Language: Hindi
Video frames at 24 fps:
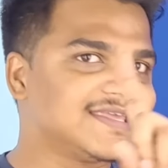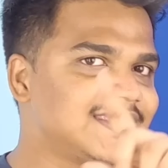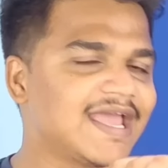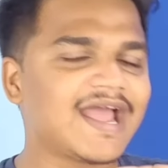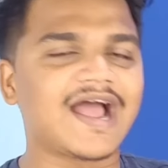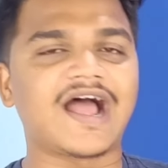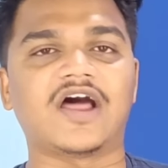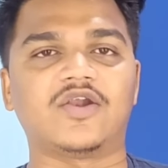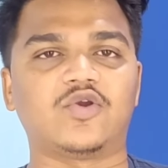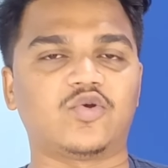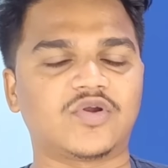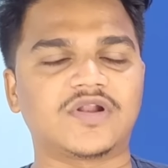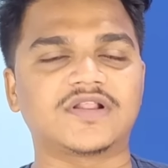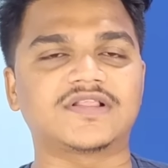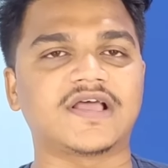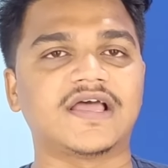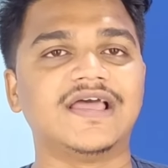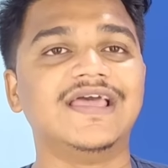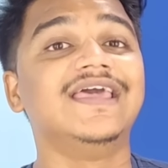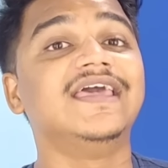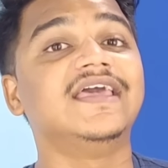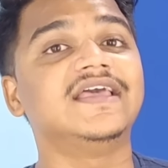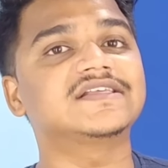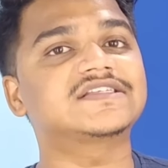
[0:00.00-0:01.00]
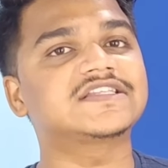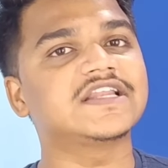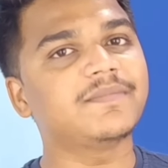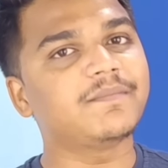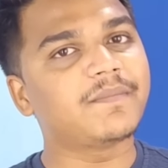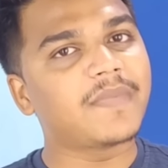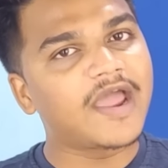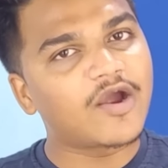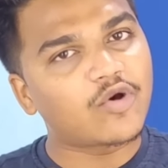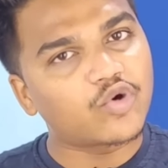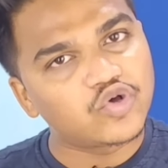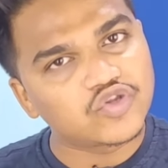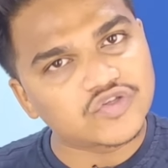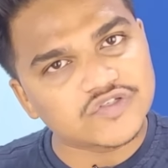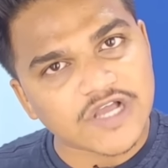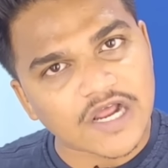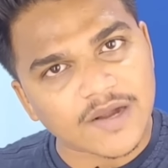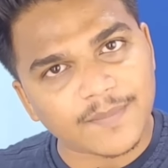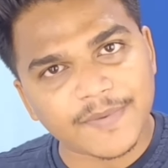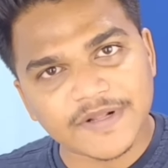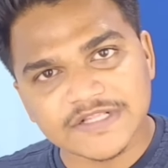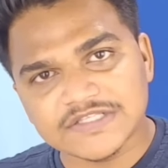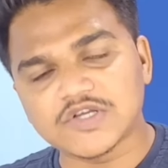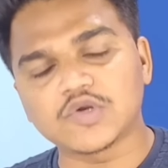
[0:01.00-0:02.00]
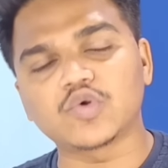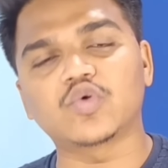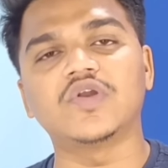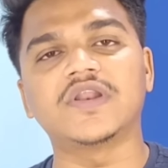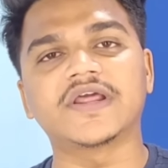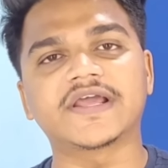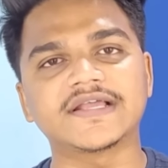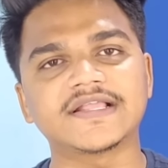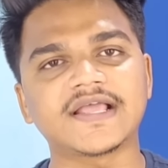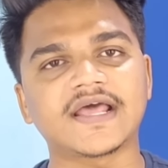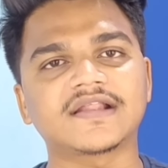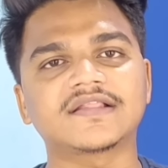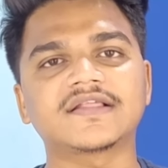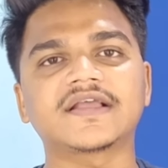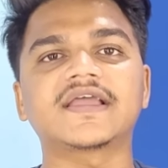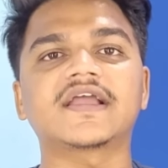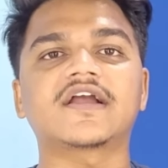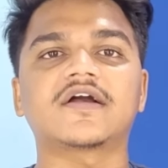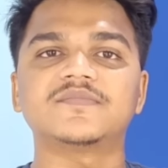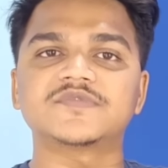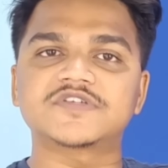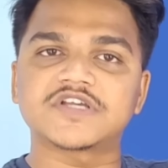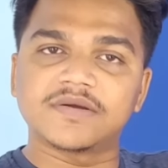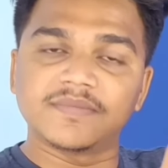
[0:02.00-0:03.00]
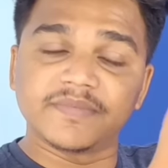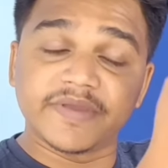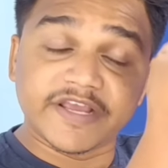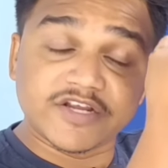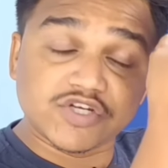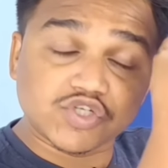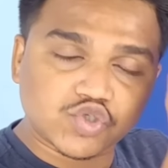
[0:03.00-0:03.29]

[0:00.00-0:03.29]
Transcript: ये हाल हो रहा था इसलिए मैं खुद चार पांच जन को लेके जा रहा था कि कम से कम